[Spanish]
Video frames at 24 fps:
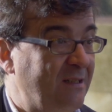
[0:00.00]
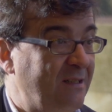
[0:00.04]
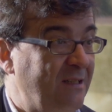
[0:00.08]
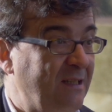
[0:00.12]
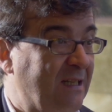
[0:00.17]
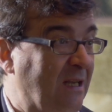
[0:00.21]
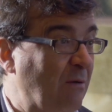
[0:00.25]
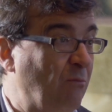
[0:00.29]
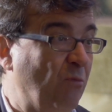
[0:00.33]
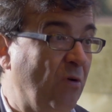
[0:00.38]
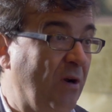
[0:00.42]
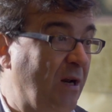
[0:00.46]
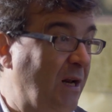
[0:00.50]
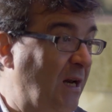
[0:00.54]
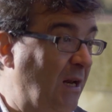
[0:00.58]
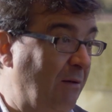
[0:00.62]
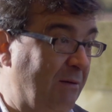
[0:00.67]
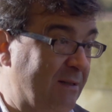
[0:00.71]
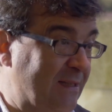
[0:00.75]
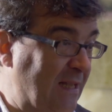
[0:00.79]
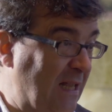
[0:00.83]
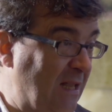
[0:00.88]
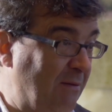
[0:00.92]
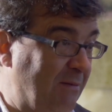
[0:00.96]
y que muere en la
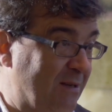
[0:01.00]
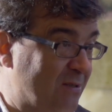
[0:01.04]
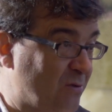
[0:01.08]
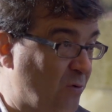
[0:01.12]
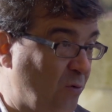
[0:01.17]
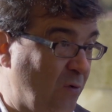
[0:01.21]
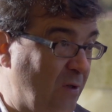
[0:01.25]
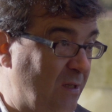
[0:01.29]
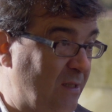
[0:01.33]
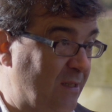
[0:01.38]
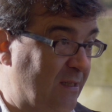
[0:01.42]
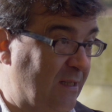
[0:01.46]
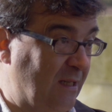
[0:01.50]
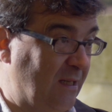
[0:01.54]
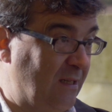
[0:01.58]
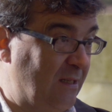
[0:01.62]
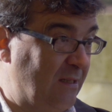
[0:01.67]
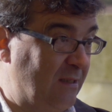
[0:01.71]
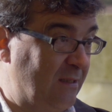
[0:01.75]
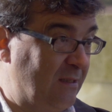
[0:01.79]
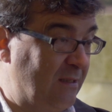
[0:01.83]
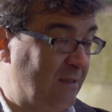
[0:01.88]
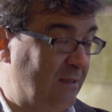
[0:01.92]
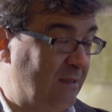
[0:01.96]
batalla más cruenta
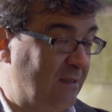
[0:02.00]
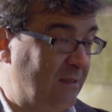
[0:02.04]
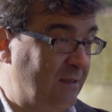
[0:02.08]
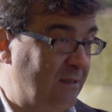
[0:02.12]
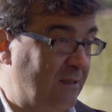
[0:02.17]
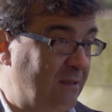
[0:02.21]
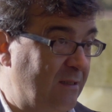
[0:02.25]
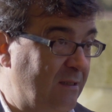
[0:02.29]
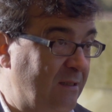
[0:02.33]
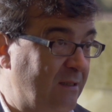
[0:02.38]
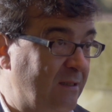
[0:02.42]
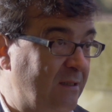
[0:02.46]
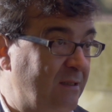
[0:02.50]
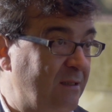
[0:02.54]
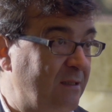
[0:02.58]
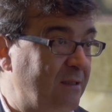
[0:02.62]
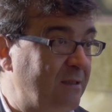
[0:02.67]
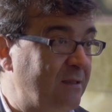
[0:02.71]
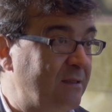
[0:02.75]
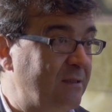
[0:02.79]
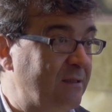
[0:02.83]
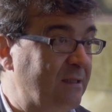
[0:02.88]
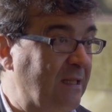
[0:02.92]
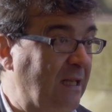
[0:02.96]

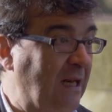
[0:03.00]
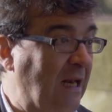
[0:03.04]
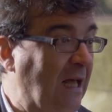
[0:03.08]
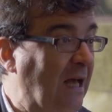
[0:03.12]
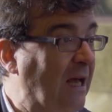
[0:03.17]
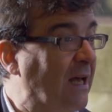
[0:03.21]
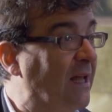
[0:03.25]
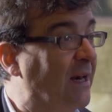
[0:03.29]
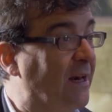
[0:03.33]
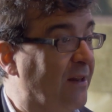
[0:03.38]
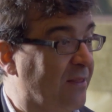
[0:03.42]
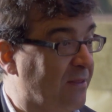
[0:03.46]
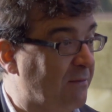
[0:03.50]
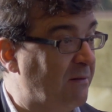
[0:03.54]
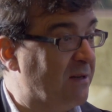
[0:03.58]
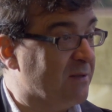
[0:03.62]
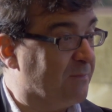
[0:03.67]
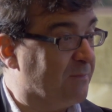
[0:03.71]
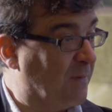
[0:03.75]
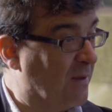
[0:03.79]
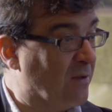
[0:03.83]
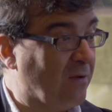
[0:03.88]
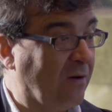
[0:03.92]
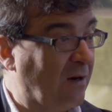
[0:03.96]
de la Guerra Civil
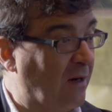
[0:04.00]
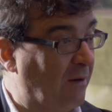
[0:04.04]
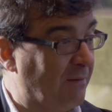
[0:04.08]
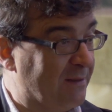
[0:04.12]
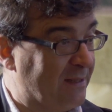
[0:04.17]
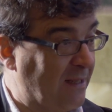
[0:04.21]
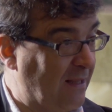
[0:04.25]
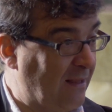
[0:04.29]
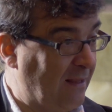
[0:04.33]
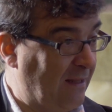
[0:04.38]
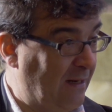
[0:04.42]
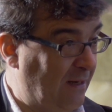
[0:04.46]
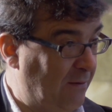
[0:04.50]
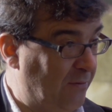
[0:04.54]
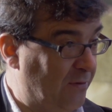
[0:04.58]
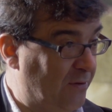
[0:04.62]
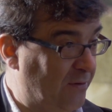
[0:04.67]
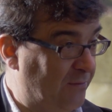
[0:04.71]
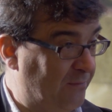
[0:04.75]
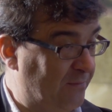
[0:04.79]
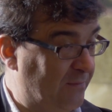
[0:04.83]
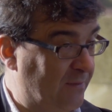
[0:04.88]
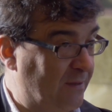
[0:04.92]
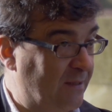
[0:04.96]
Española, la batalla del Ebro.
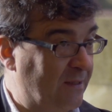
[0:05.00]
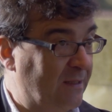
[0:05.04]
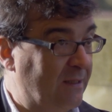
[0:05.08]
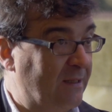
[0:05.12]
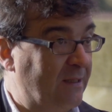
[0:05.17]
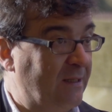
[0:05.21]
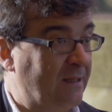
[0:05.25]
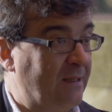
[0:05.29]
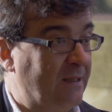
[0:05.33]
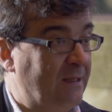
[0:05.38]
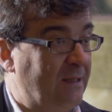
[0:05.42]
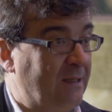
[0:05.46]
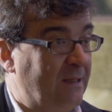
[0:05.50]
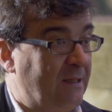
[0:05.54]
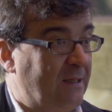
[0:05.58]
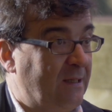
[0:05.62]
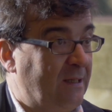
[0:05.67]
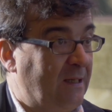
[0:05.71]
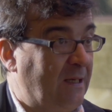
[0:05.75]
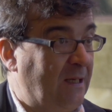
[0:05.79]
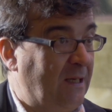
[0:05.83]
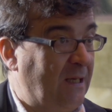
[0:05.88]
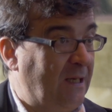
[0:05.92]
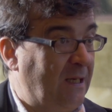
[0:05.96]

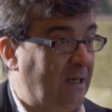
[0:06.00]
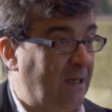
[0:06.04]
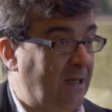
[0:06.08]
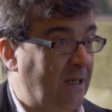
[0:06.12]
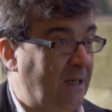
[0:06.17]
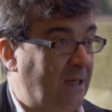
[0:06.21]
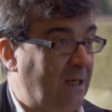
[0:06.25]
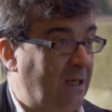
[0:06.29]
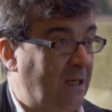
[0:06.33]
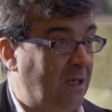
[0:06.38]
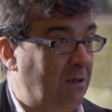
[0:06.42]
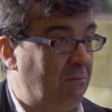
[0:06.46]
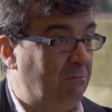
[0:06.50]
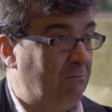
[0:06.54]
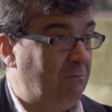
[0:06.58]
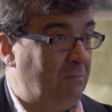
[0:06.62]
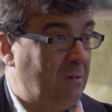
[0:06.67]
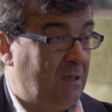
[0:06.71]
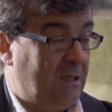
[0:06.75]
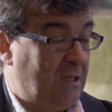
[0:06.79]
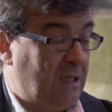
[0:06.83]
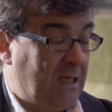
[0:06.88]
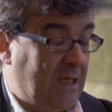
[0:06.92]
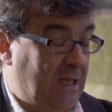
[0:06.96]
Eh,
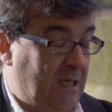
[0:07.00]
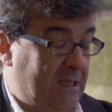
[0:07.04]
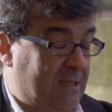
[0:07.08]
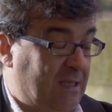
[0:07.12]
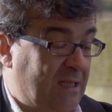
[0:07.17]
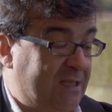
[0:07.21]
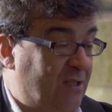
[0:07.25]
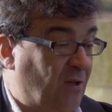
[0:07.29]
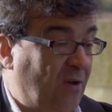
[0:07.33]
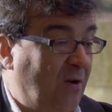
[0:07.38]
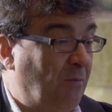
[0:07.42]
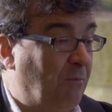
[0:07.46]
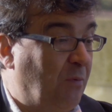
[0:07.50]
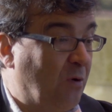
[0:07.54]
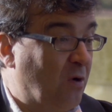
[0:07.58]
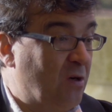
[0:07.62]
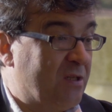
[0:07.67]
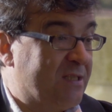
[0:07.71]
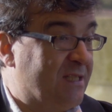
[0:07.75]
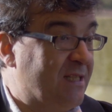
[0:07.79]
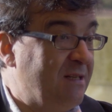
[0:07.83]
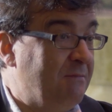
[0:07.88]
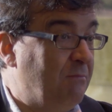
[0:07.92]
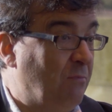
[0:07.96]
este chico era un poco el
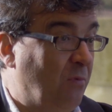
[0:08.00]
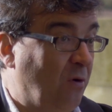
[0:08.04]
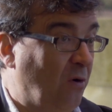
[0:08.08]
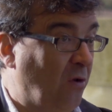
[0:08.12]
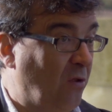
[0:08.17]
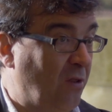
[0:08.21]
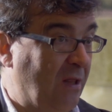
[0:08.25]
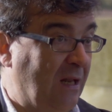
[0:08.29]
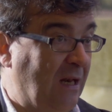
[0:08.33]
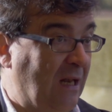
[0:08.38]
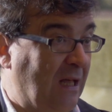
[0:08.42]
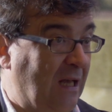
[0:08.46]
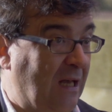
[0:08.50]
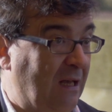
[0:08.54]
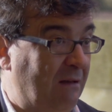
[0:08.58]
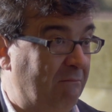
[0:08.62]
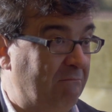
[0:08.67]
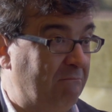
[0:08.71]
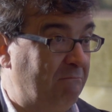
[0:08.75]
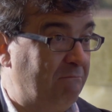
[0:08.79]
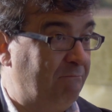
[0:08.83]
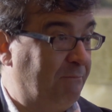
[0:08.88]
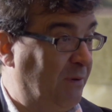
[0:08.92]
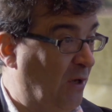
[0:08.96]
símbolo de la
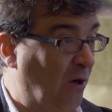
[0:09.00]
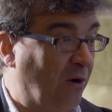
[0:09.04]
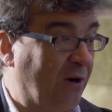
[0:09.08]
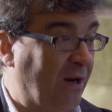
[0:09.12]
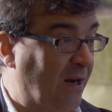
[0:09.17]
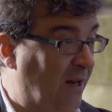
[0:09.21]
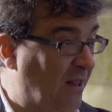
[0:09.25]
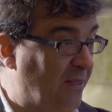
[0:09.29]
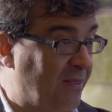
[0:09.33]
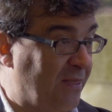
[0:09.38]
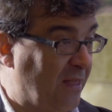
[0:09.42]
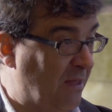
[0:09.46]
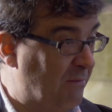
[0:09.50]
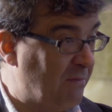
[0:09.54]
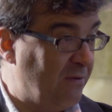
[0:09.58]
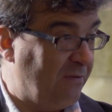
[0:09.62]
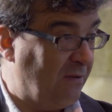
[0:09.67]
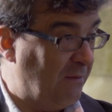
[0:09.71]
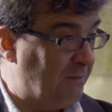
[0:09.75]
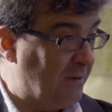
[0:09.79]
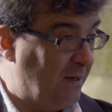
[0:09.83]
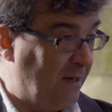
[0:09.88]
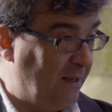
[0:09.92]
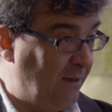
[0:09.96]
peor herencia de mi
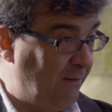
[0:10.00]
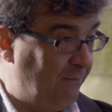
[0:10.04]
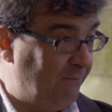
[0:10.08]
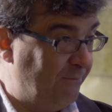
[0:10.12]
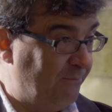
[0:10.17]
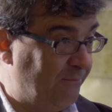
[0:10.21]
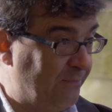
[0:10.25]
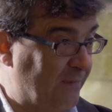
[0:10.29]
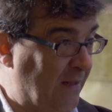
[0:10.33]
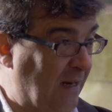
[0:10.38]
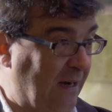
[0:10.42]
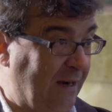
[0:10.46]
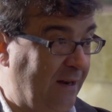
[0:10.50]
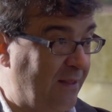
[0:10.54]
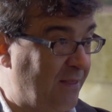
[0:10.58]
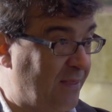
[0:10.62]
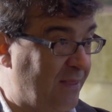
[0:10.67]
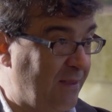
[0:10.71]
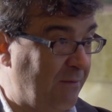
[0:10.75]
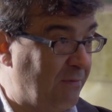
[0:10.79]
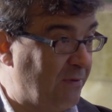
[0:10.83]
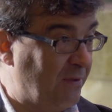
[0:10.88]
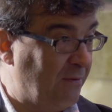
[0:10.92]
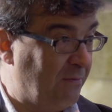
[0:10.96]
familia, de la
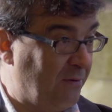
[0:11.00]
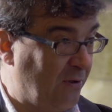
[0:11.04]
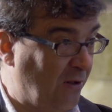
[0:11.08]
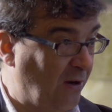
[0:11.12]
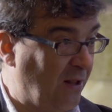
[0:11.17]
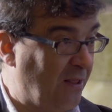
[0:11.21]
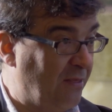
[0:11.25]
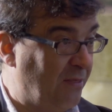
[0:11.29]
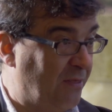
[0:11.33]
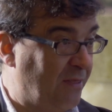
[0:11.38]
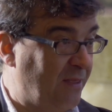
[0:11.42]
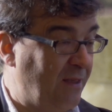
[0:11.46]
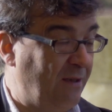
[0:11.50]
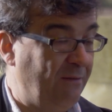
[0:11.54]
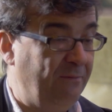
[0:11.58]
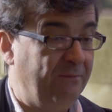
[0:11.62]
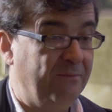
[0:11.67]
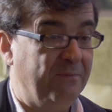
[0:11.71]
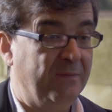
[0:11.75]
herencia de violencia